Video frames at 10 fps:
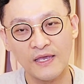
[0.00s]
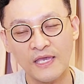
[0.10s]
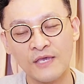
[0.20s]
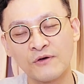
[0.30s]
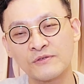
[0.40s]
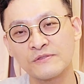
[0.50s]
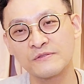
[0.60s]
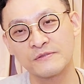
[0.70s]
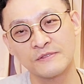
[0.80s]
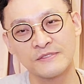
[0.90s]
이거는
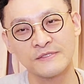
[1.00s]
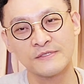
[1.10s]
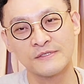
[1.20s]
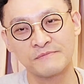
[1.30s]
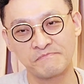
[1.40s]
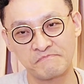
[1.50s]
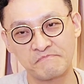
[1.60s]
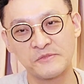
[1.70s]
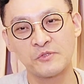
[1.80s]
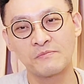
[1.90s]
음,
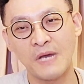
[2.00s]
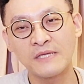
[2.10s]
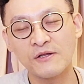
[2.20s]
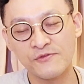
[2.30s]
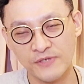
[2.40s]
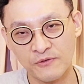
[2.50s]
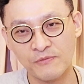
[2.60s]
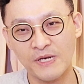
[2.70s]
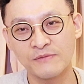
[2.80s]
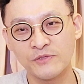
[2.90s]
좀 마이너스라고
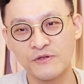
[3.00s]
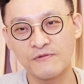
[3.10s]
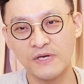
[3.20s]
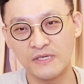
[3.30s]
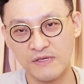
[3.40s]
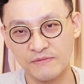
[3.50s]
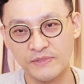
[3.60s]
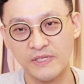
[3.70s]
말씀드릴 수가 있겠습니다.